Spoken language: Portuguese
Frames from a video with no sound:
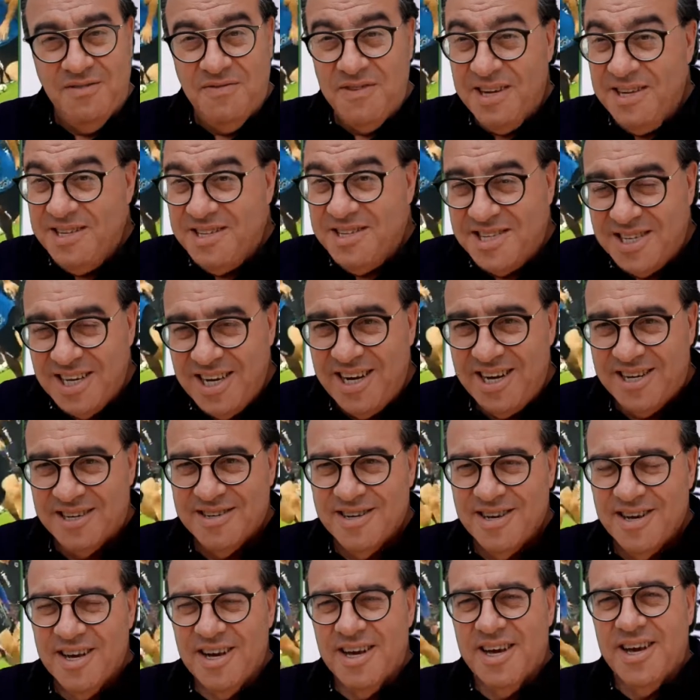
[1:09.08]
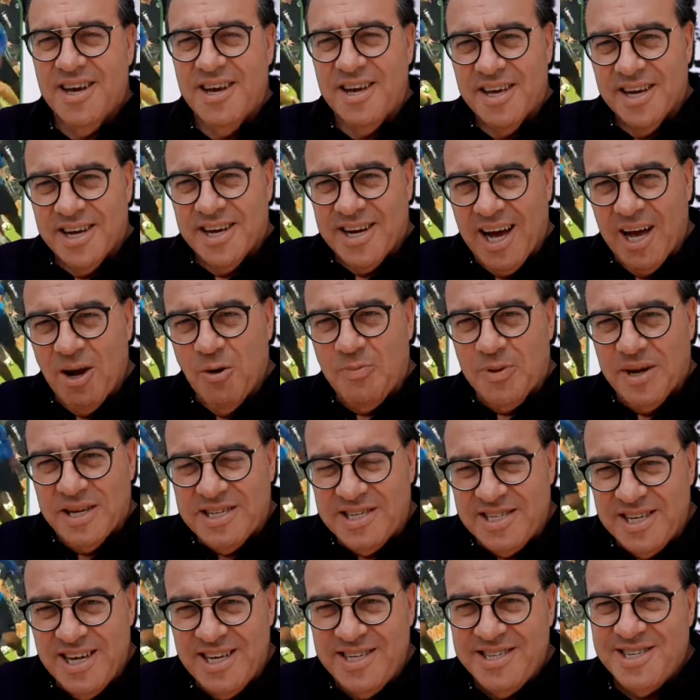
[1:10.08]
vencer, e caiu para a
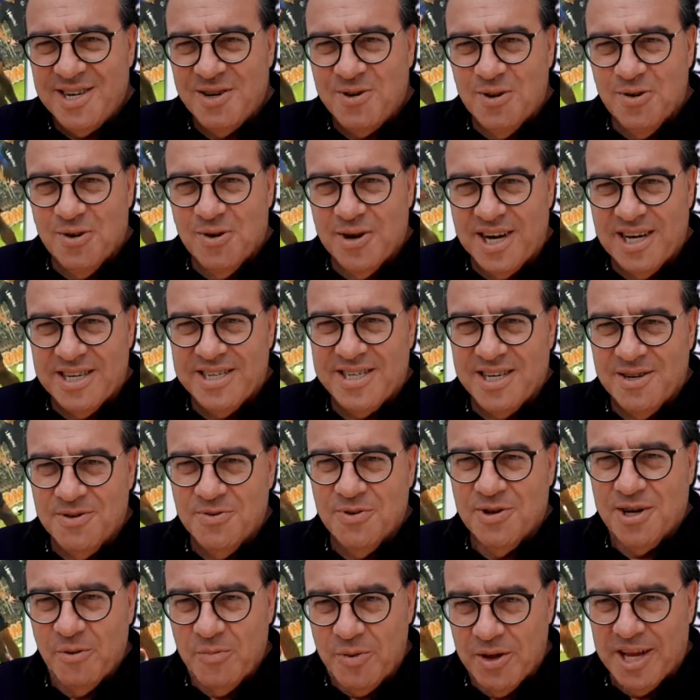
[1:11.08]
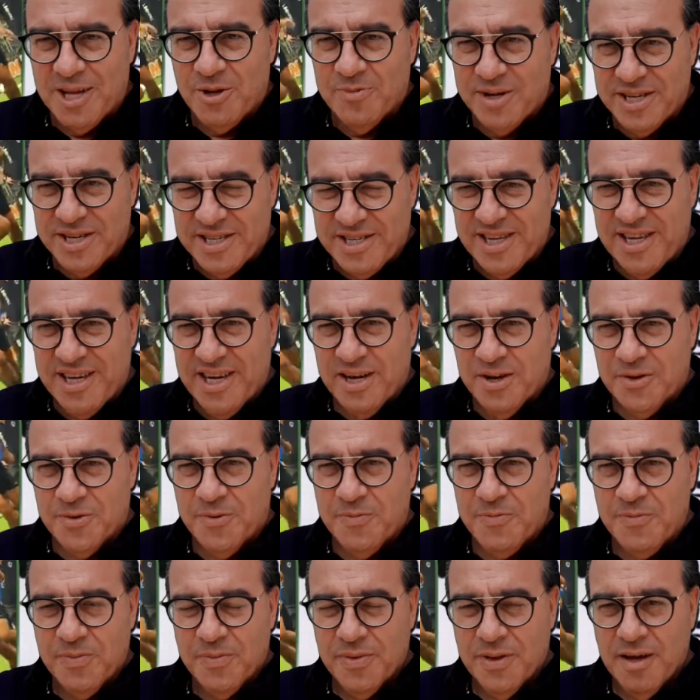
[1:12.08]
sexta colocação no Campeonato Brasileiro.
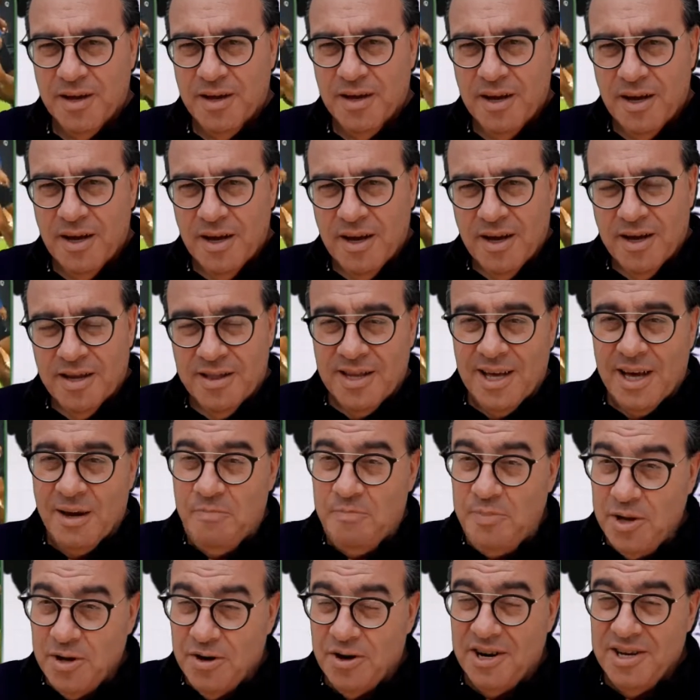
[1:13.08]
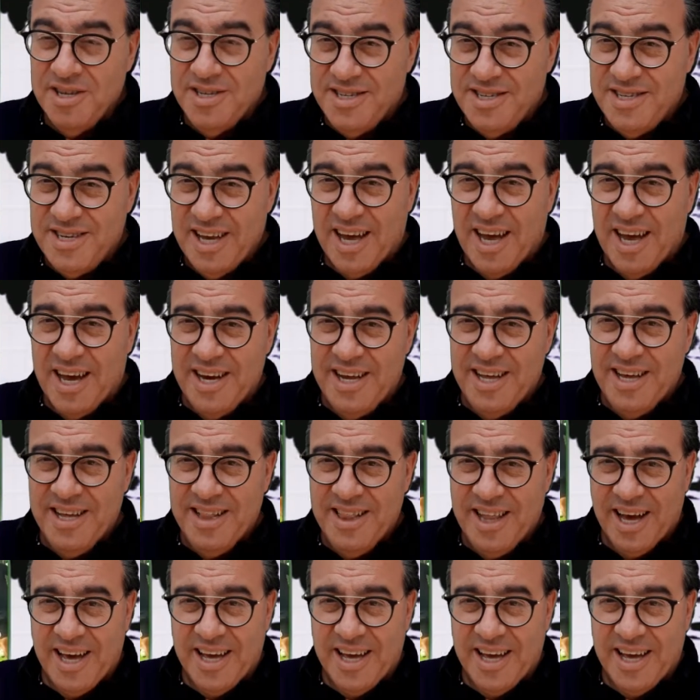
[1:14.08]
Na pior série da